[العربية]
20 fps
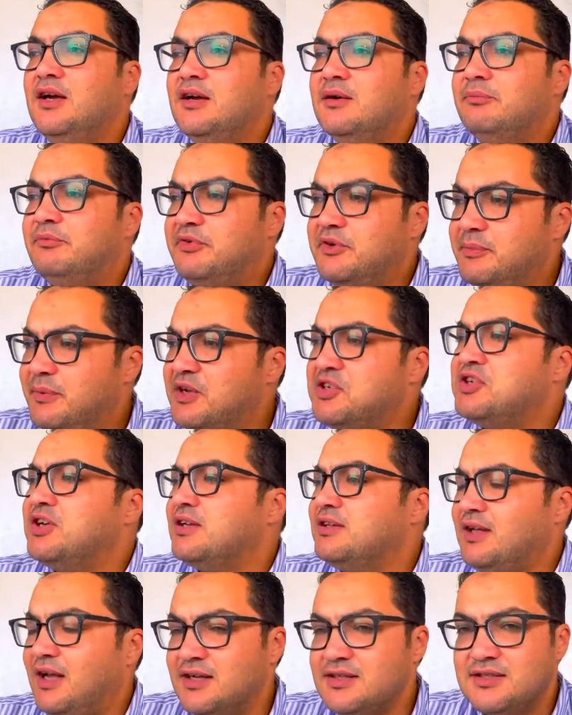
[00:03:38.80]
في
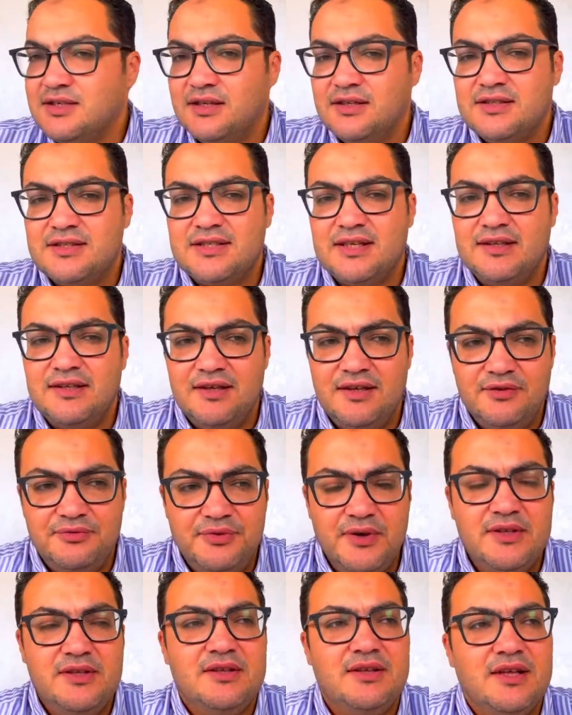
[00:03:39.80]
مشهد حصل السنه اللي
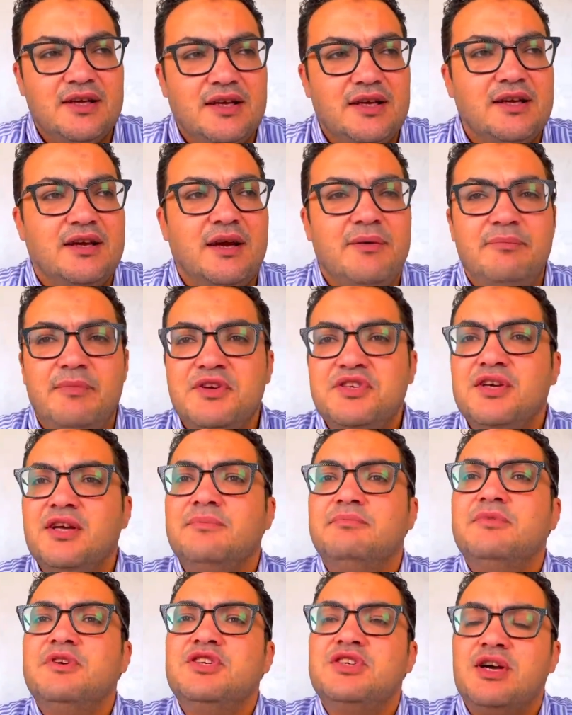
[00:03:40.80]
فاتت لكن كان
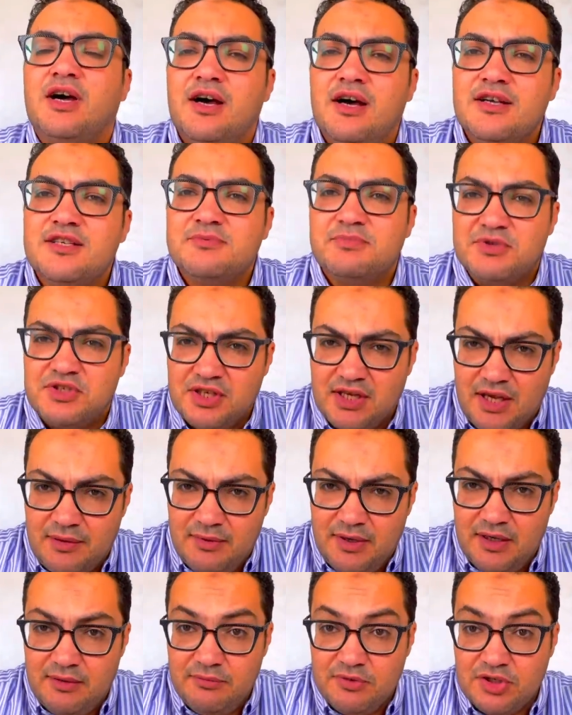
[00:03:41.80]
مشهد مش خاص
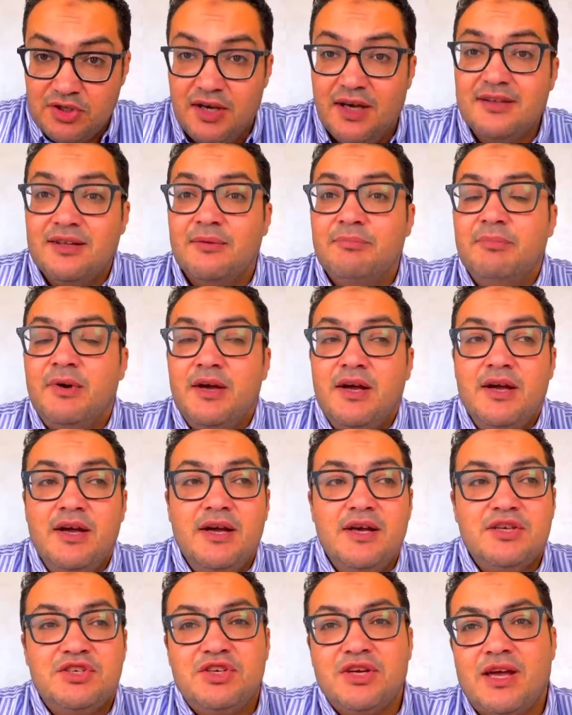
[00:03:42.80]
بشيكابالا مش غضب
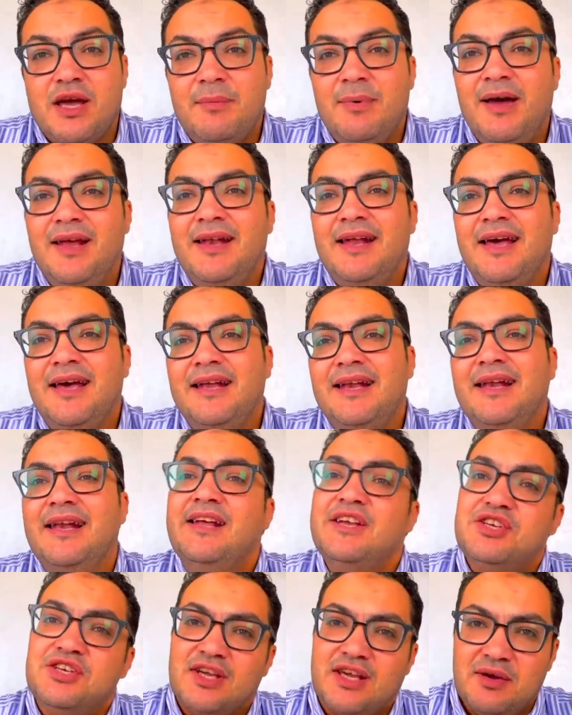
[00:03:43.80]
شيكابالا
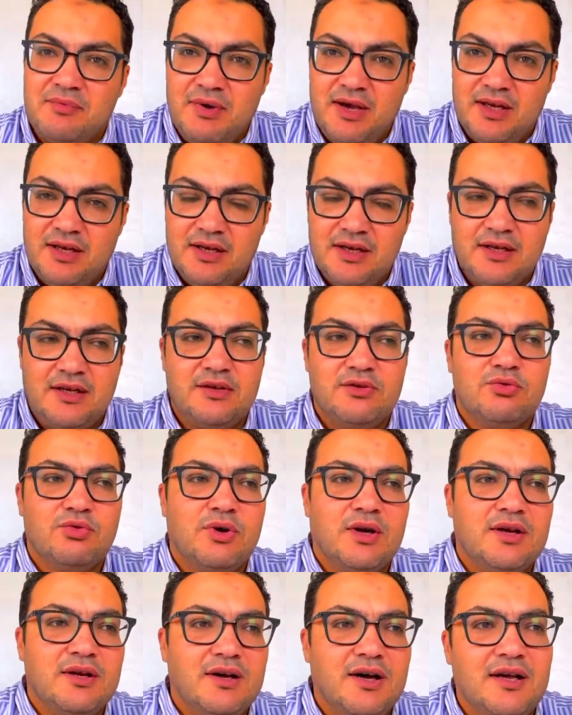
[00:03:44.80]
لشيكابالا لكنه
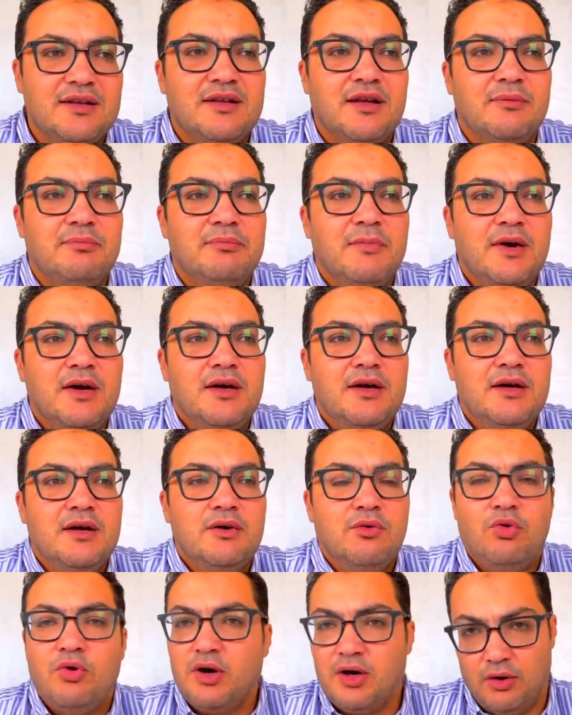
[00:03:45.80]
كان غضب
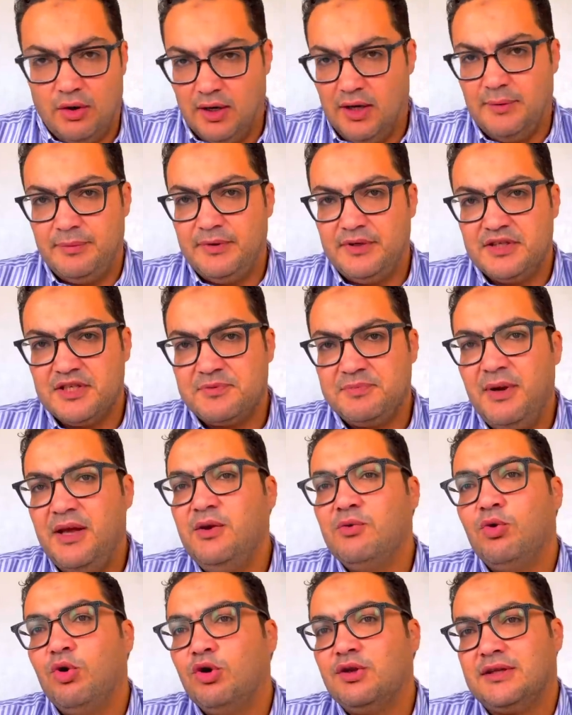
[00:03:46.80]
وانا بالنسبه لي
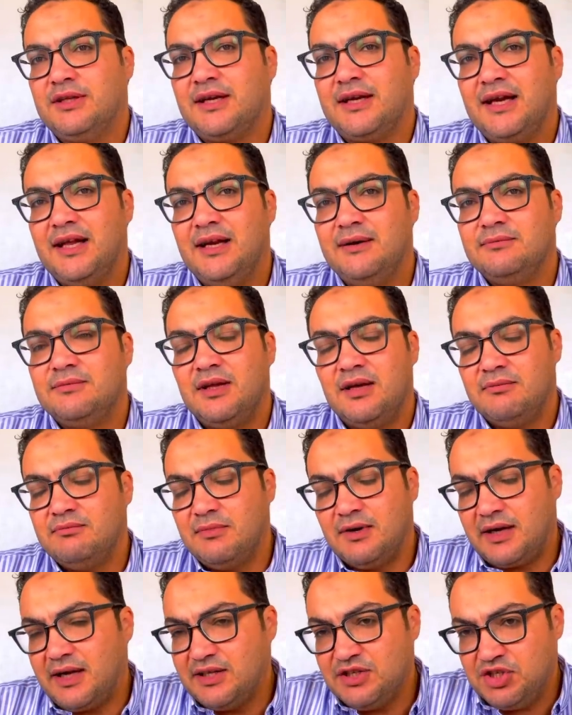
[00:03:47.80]
وقلت الكلام ده
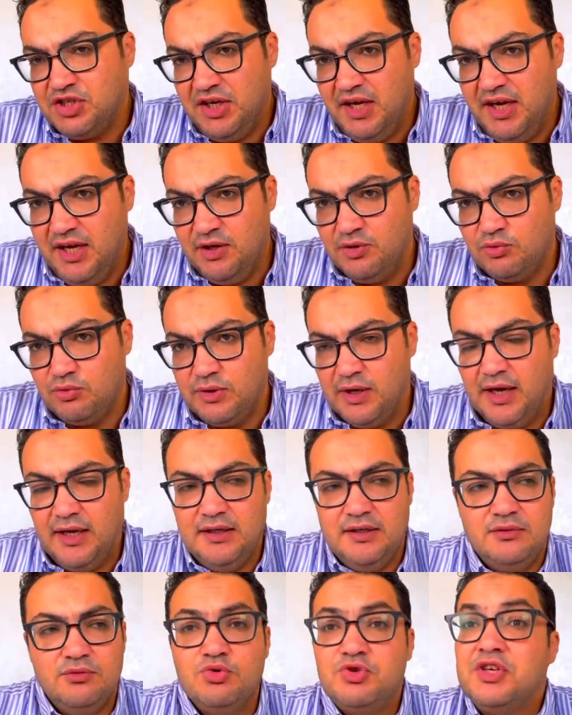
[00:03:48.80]
ما كانش حلو يعني
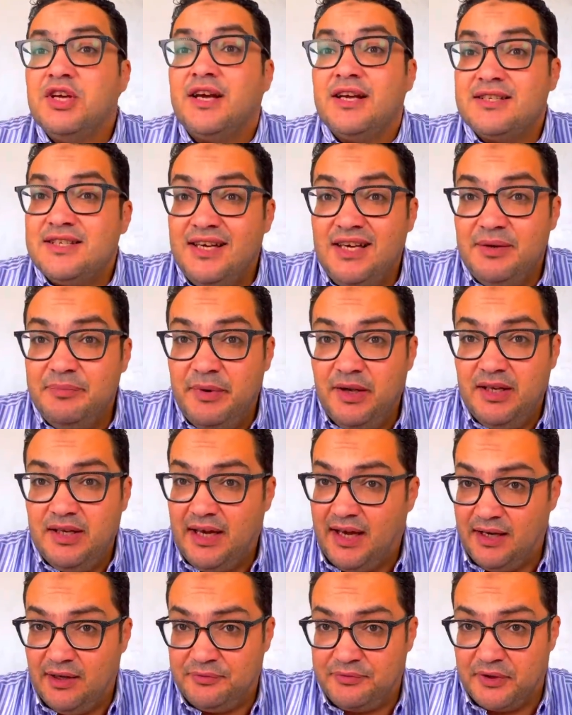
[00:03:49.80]
وشيكا زعل مني
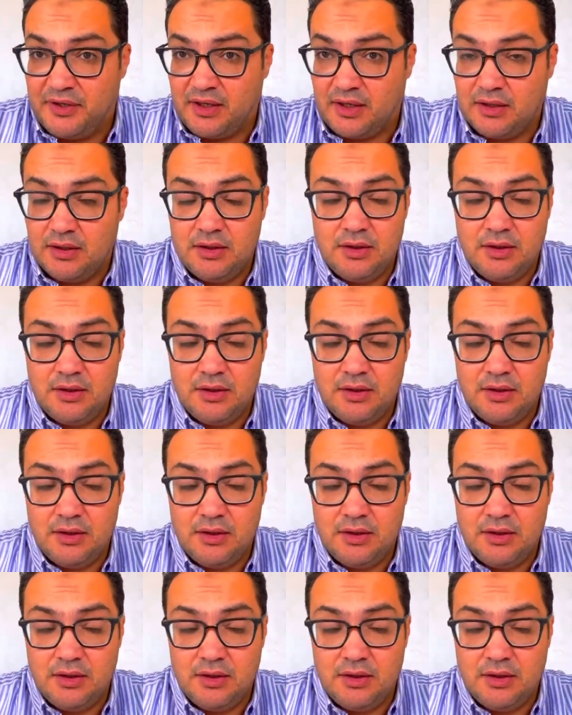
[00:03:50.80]
على فكره